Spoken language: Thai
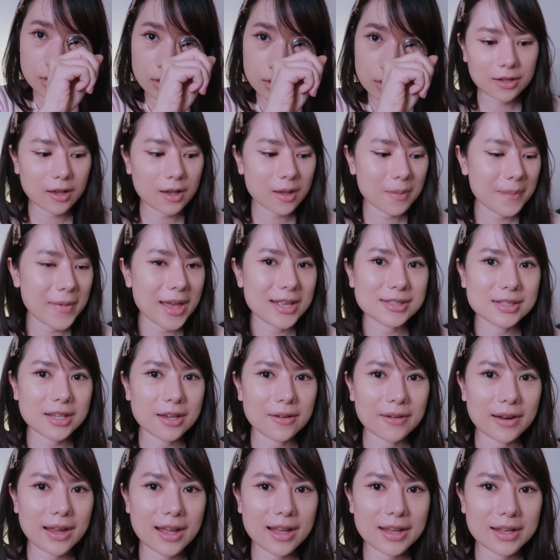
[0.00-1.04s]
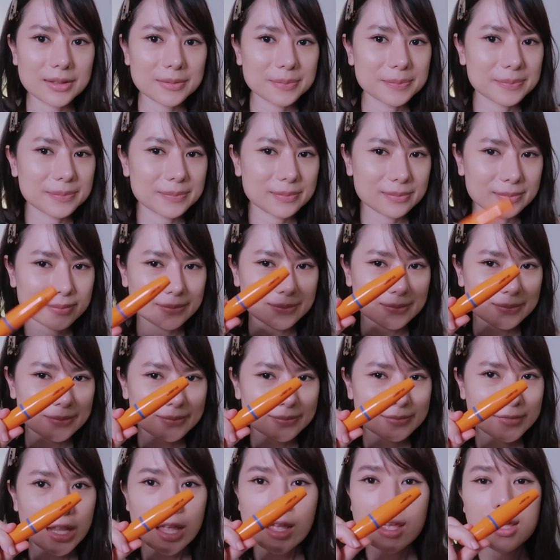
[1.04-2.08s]
แล้วก็มาสคาร่า
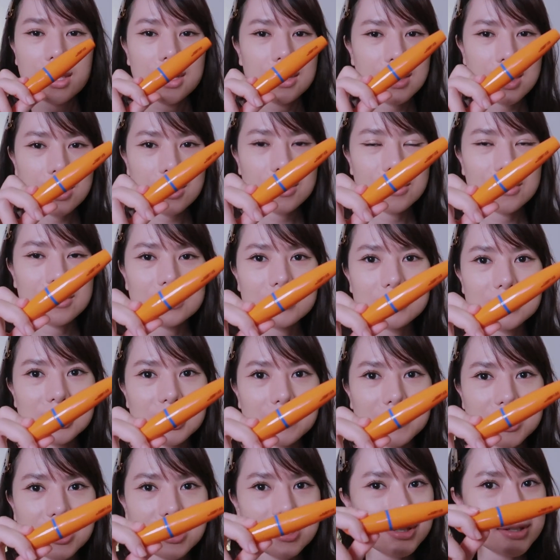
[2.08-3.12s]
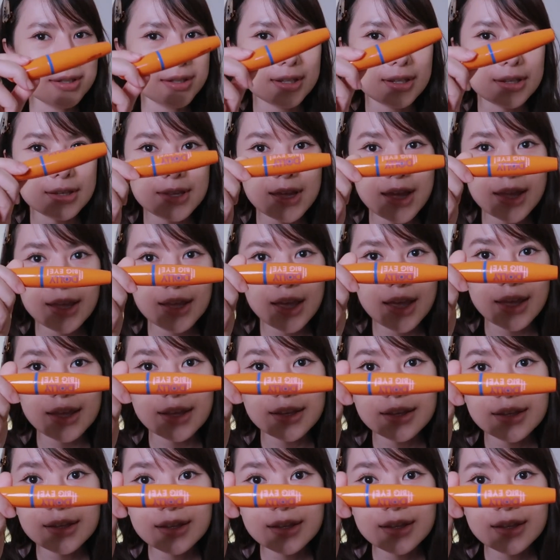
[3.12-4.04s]
แน่นอนจะไม่ใช่สิ่งนี้ได้ไง